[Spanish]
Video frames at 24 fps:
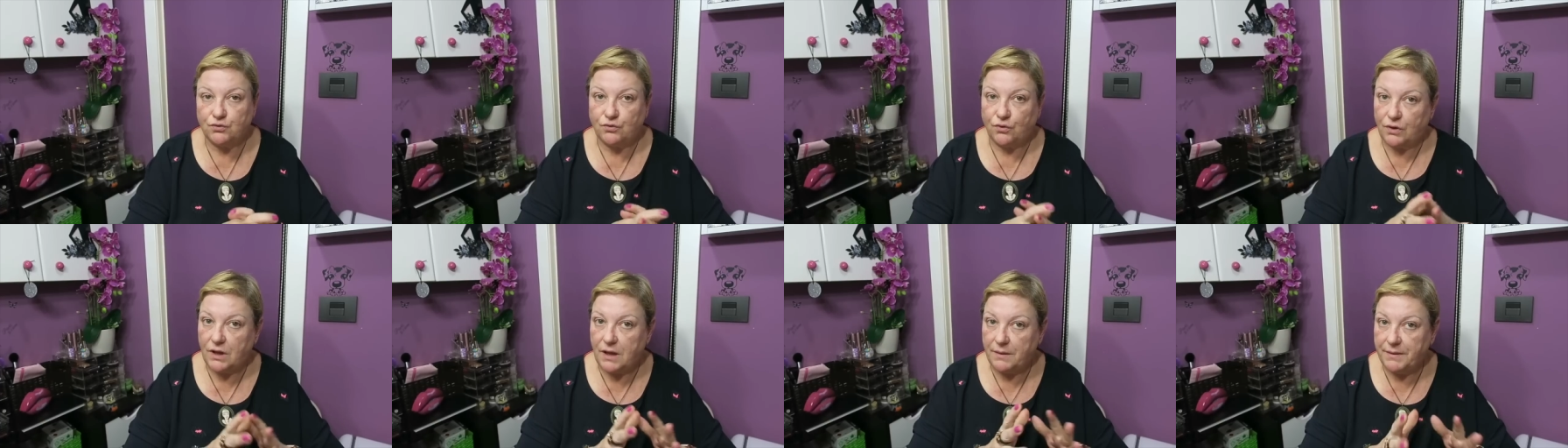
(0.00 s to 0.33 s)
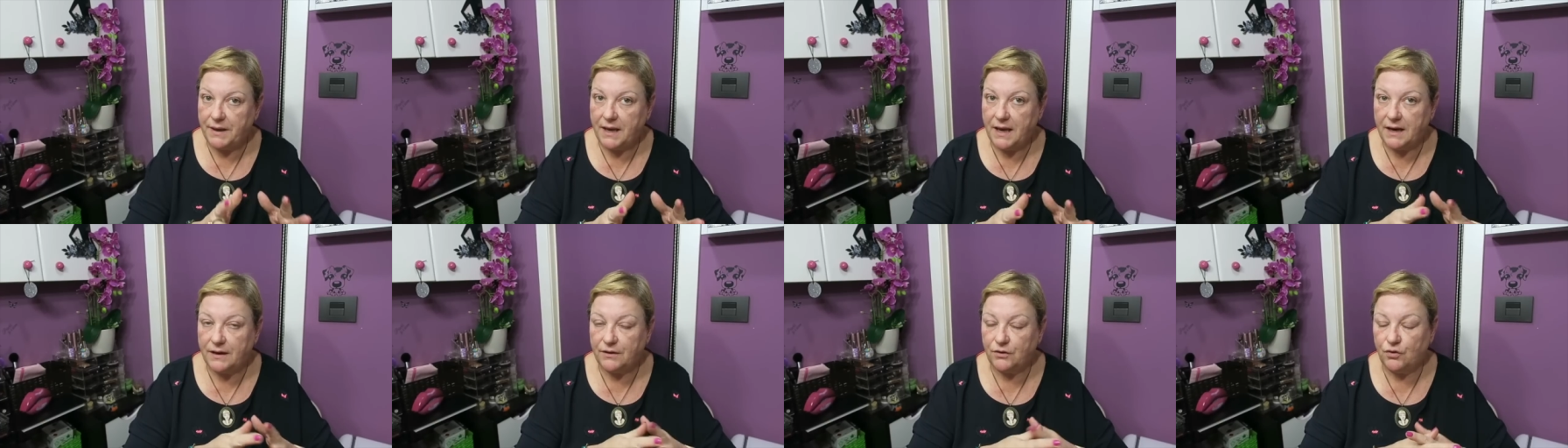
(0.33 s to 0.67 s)

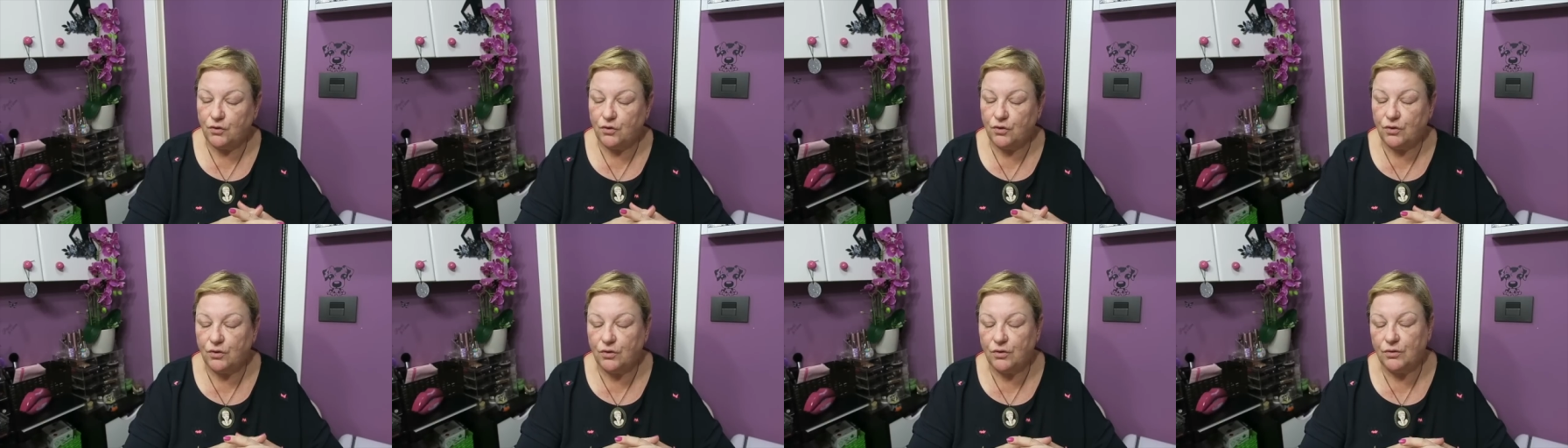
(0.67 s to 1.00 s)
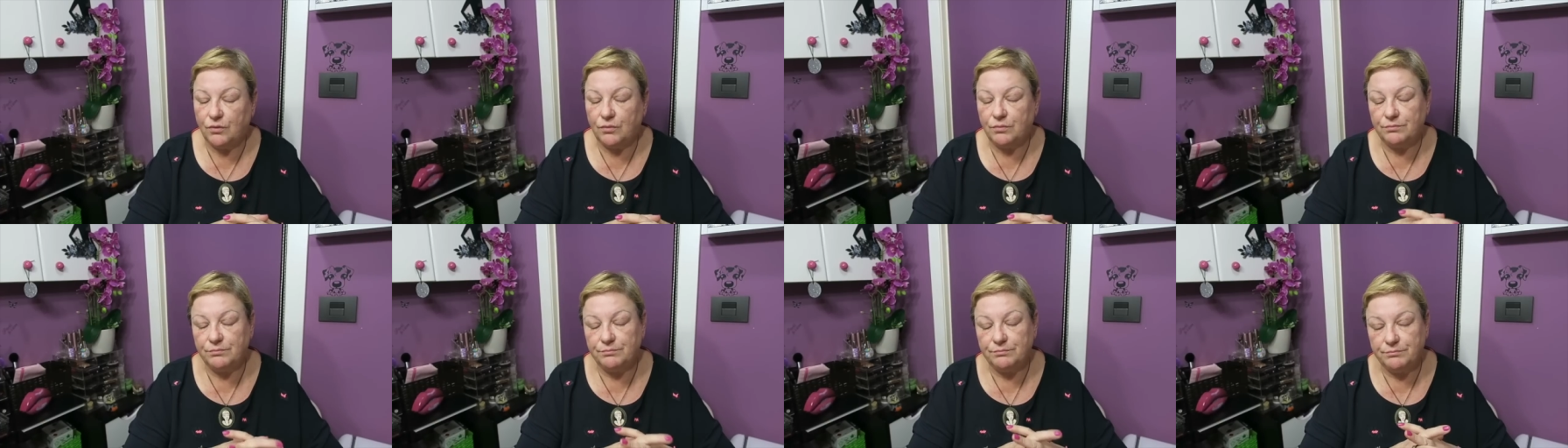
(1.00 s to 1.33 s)
Todavía
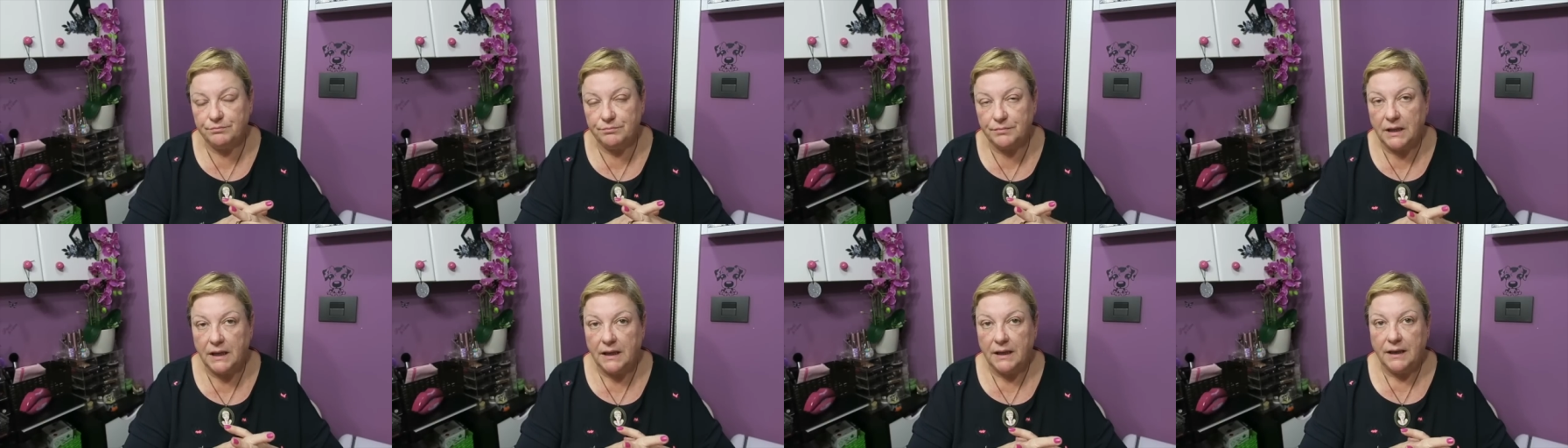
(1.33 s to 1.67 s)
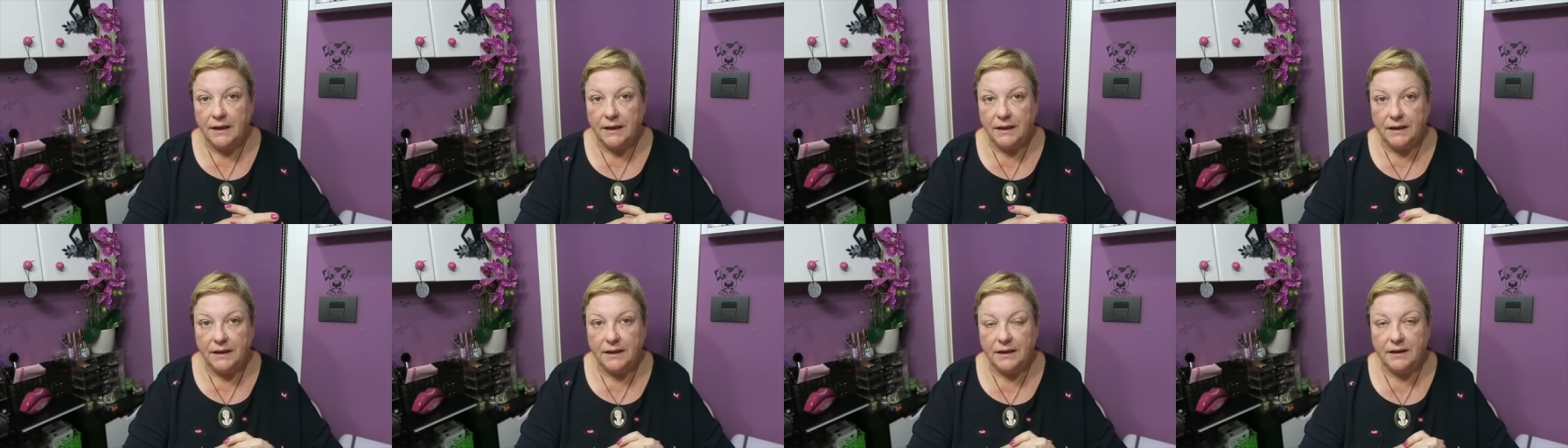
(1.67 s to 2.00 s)
no, em,
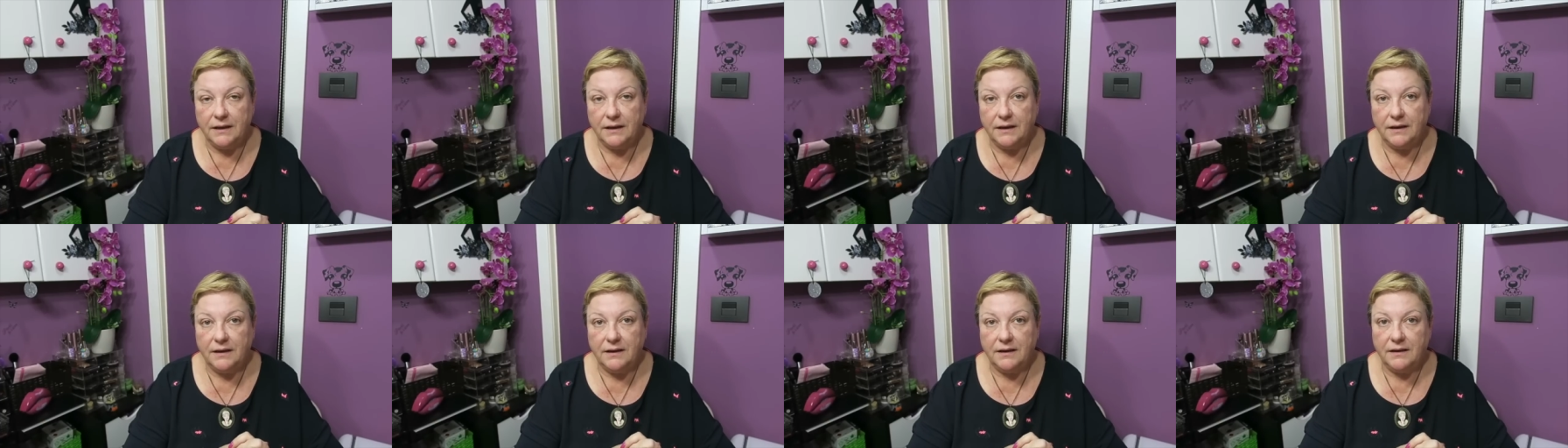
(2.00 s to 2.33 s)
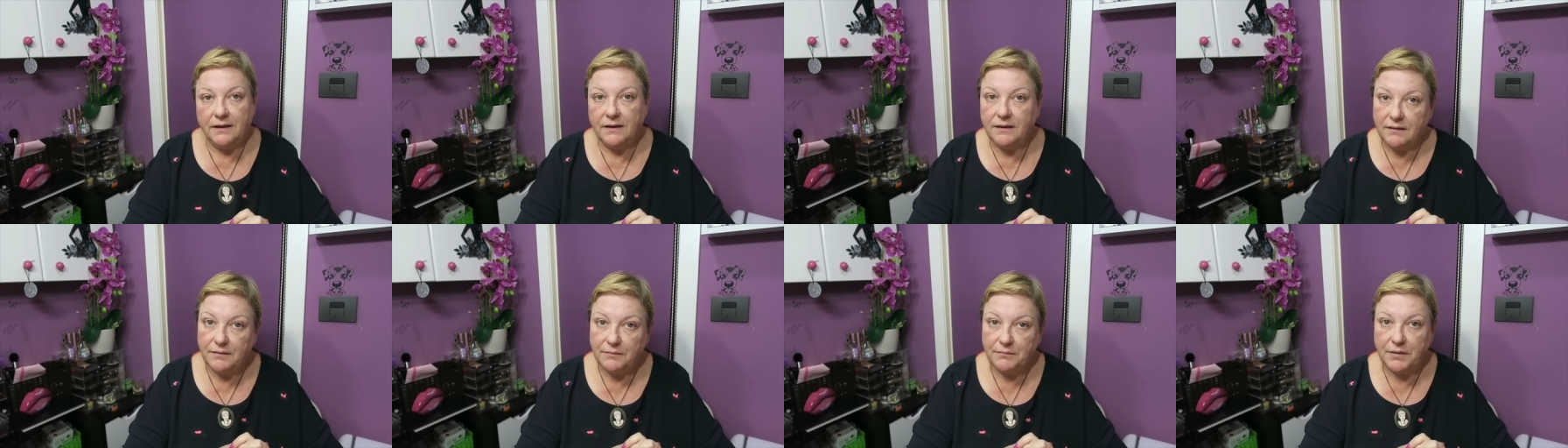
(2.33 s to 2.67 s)
eh,